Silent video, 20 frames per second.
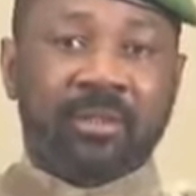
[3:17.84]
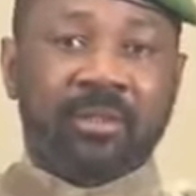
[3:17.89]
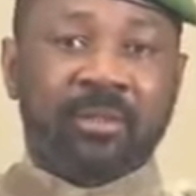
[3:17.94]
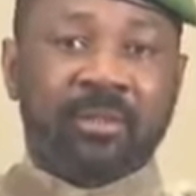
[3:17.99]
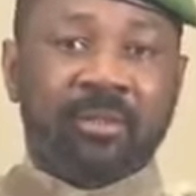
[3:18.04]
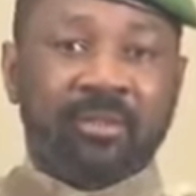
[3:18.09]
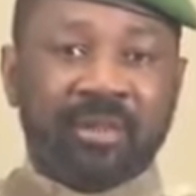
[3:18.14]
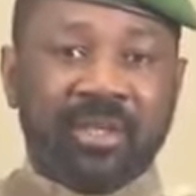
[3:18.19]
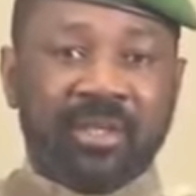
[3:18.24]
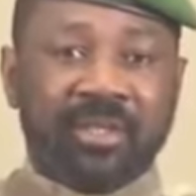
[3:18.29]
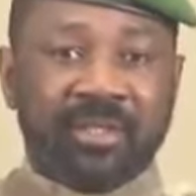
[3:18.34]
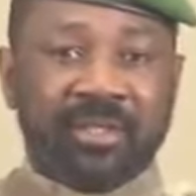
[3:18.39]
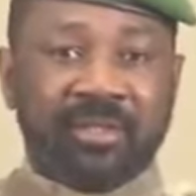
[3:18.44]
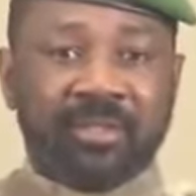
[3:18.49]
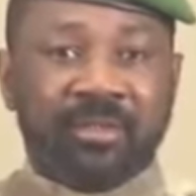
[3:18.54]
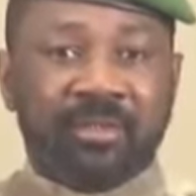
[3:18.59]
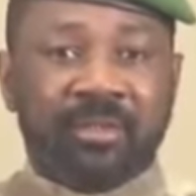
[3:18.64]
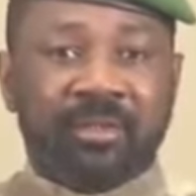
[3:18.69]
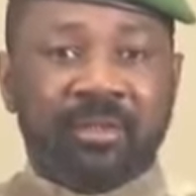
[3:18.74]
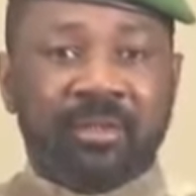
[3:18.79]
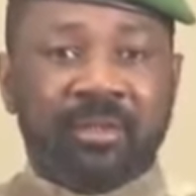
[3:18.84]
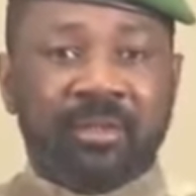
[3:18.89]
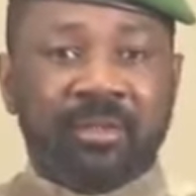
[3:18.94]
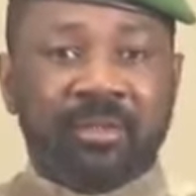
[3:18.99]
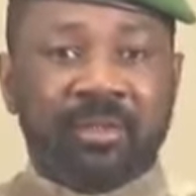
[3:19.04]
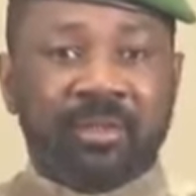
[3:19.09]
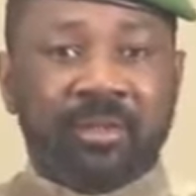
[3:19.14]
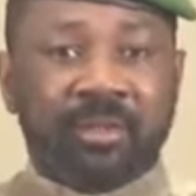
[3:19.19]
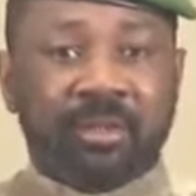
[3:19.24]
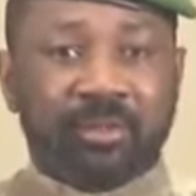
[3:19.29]
et de maintenir
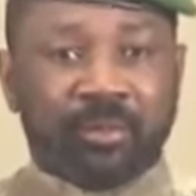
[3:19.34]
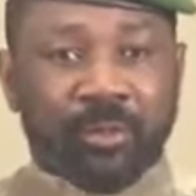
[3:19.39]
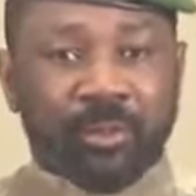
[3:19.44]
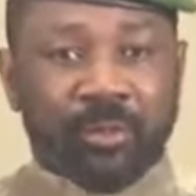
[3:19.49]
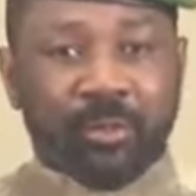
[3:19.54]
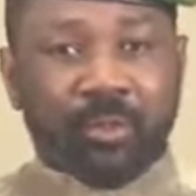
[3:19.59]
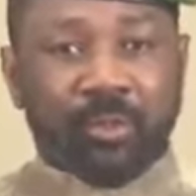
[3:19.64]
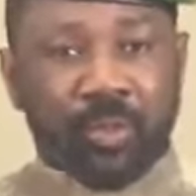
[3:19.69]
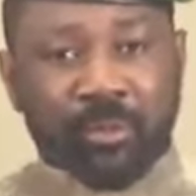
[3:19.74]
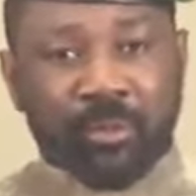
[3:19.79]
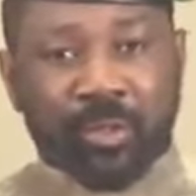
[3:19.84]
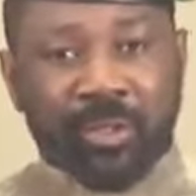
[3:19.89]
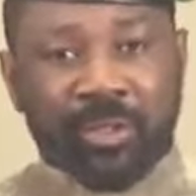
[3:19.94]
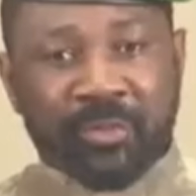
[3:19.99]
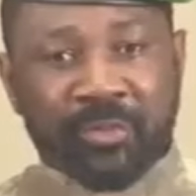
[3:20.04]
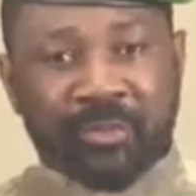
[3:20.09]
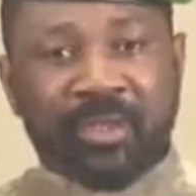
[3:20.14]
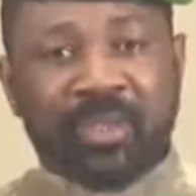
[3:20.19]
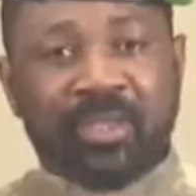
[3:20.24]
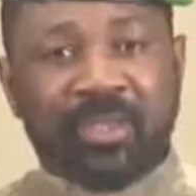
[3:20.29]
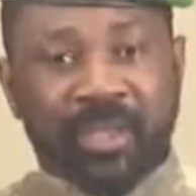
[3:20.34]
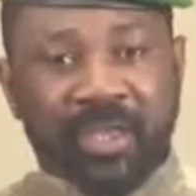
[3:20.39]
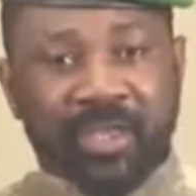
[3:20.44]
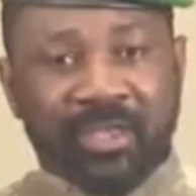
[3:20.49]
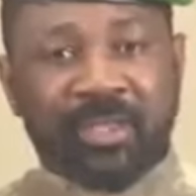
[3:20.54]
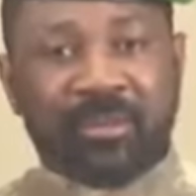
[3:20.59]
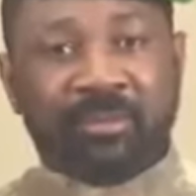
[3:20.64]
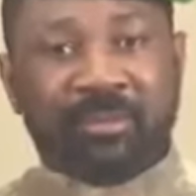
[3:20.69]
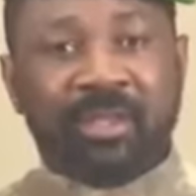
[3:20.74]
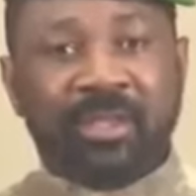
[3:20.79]
une posture opérationnelle
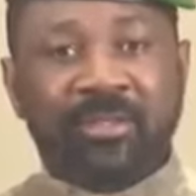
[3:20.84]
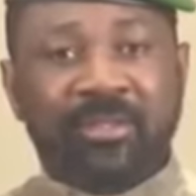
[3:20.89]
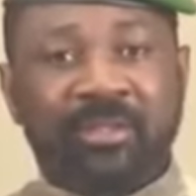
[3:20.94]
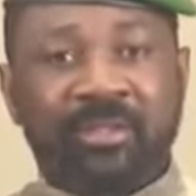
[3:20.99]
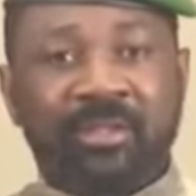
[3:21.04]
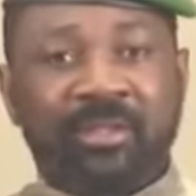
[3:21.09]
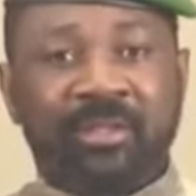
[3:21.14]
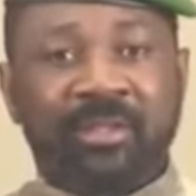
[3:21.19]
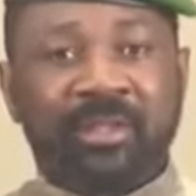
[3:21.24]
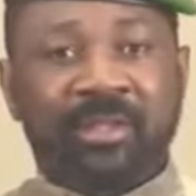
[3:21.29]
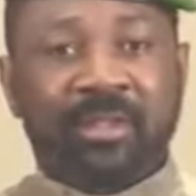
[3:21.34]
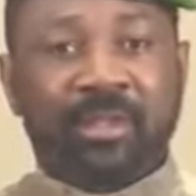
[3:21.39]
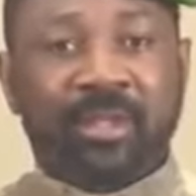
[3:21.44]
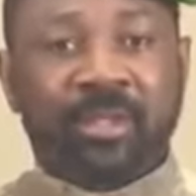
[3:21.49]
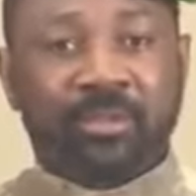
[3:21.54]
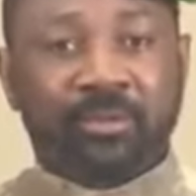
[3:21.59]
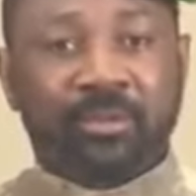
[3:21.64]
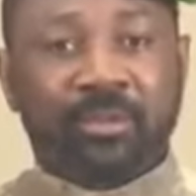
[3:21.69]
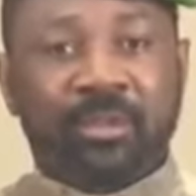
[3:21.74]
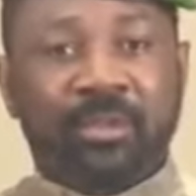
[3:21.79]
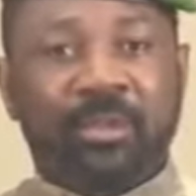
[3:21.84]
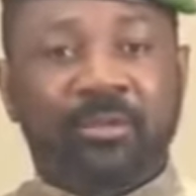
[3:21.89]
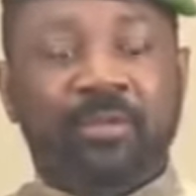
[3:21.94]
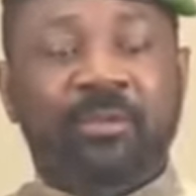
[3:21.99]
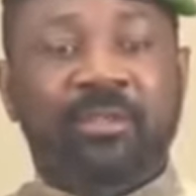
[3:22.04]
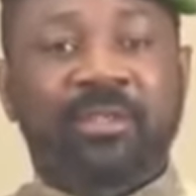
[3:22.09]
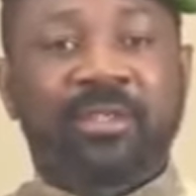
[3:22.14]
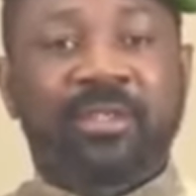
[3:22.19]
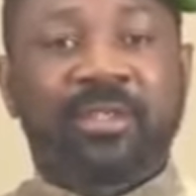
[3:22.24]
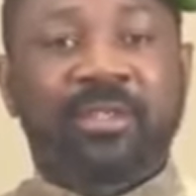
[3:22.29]
exemplaire en toutes
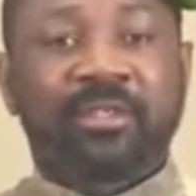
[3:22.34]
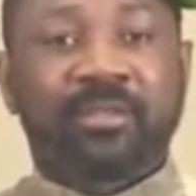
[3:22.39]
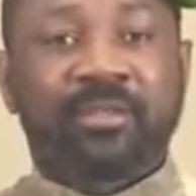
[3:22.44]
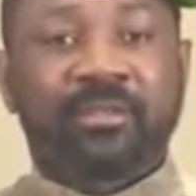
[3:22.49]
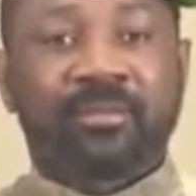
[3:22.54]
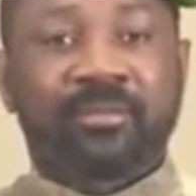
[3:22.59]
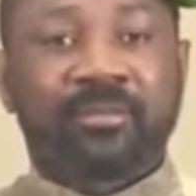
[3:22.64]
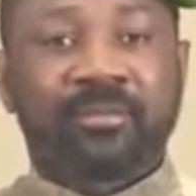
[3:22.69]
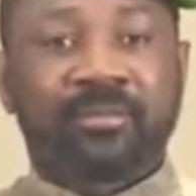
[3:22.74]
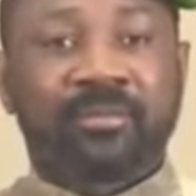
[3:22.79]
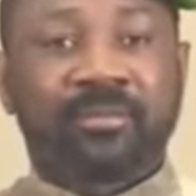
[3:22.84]
circonstances.